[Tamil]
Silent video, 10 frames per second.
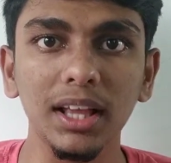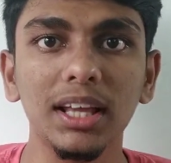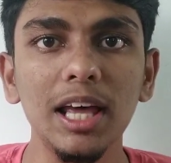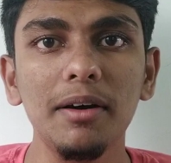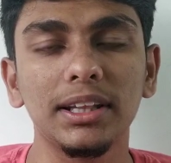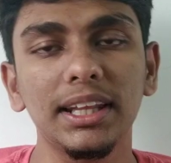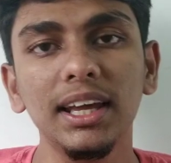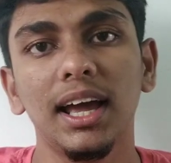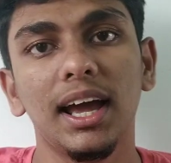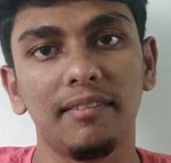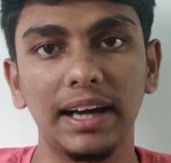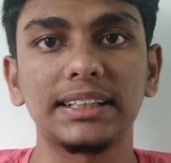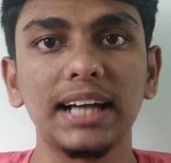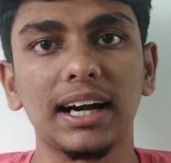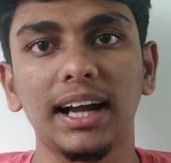இதே வந்து
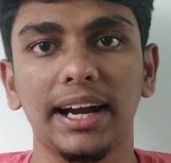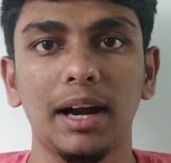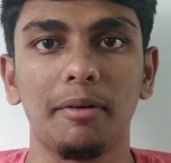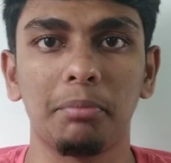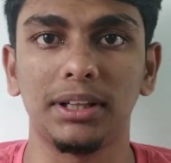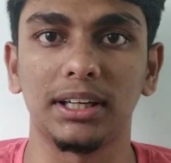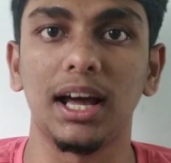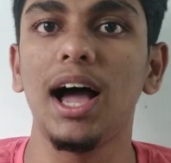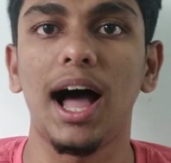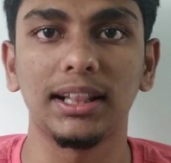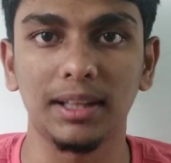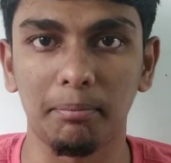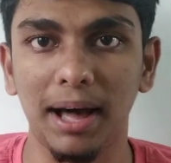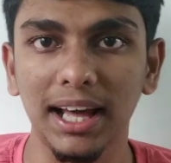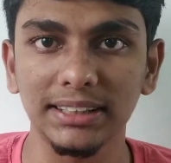வெக்டார்னா என்ன அப்படின்னு பார்த்தீங்கன்னா அந்த
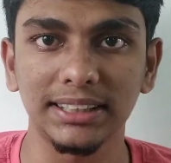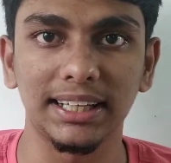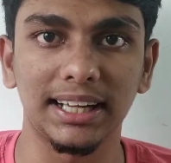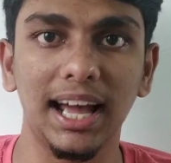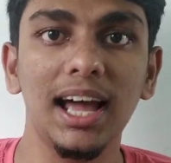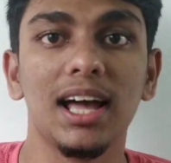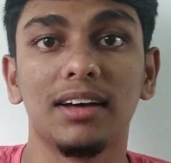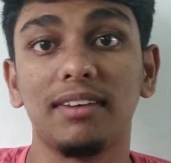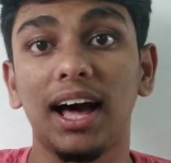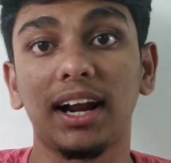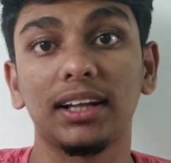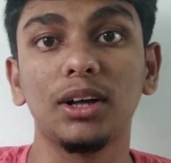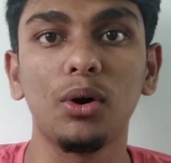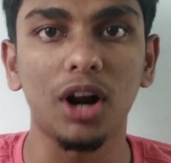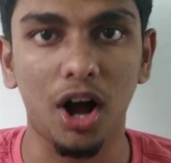பேரசைட்டை வேற ஏதோ
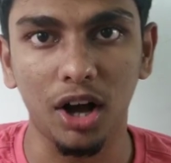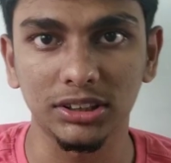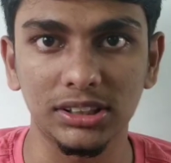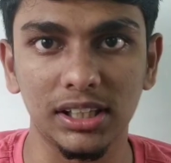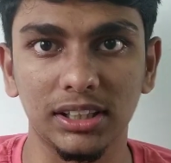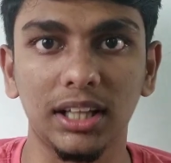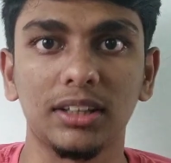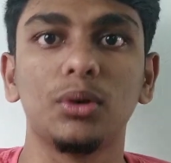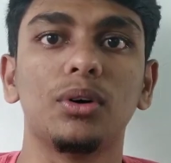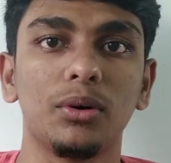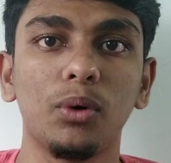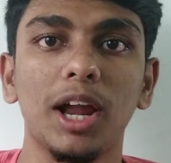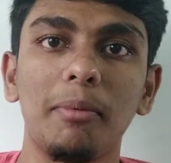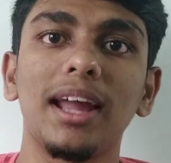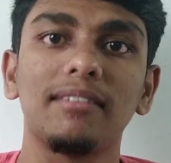ஒரு ஹாஸ்டல்லேருந்து அதாவது
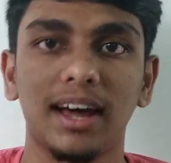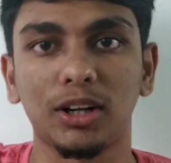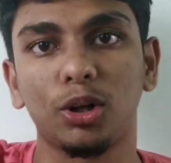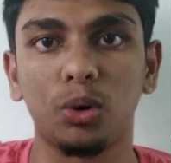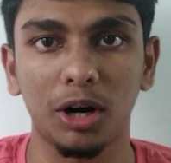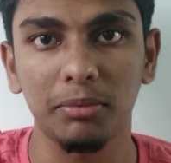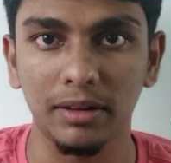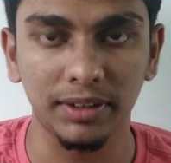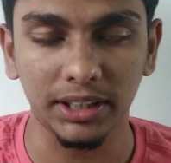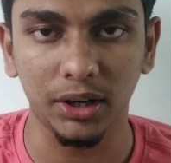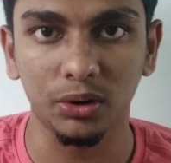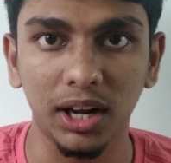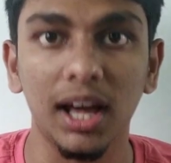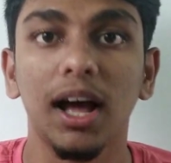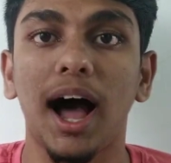உங்களை மாதிரி வேற ஏதோ ஒரு உடம்புல அஃபெக்ட்
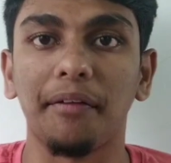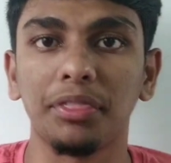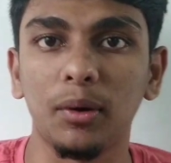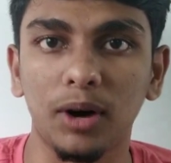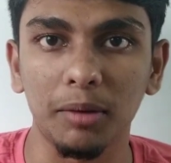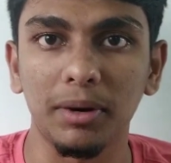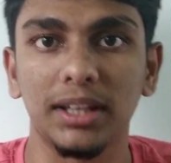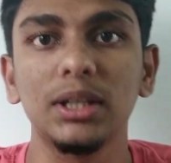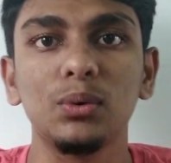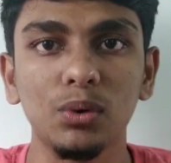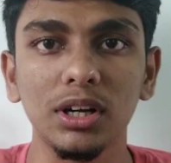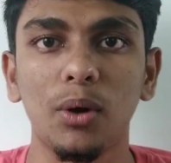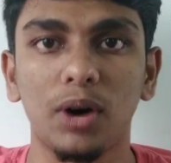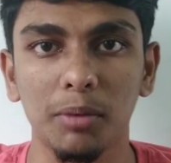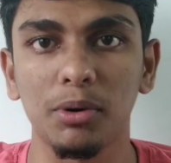இருக்குல்ல அந்த உடம்புலேருந்து
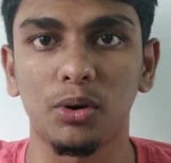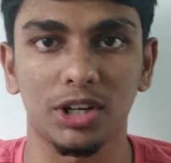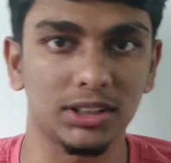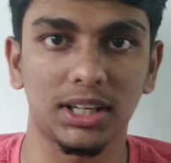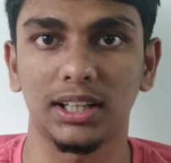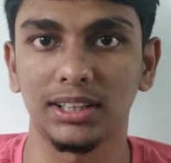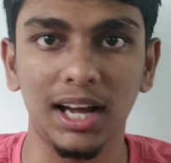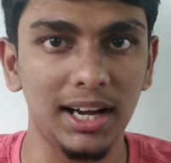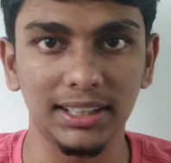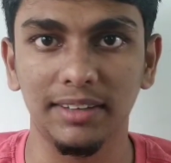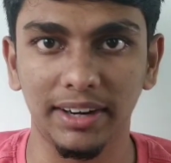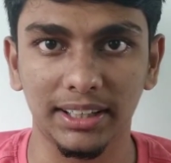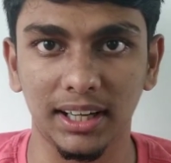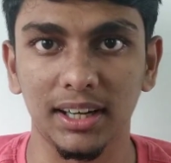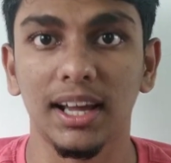உங்கள் உடம்பு கொண்டு வந்து தர்றது தான் இந்த
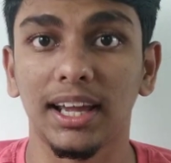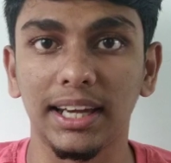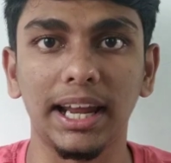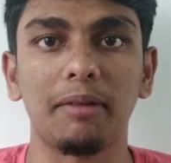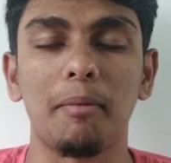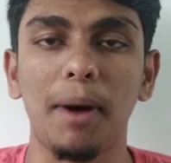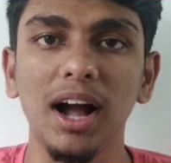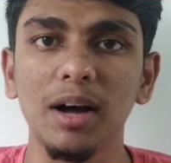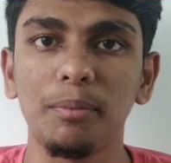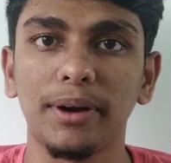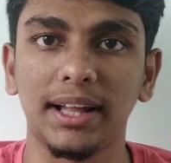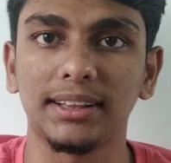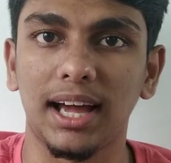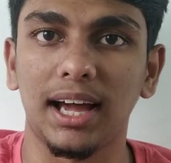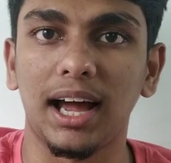வெக்டார் இன்னைக்கு நம்ம பார்க்க போகிற அந்த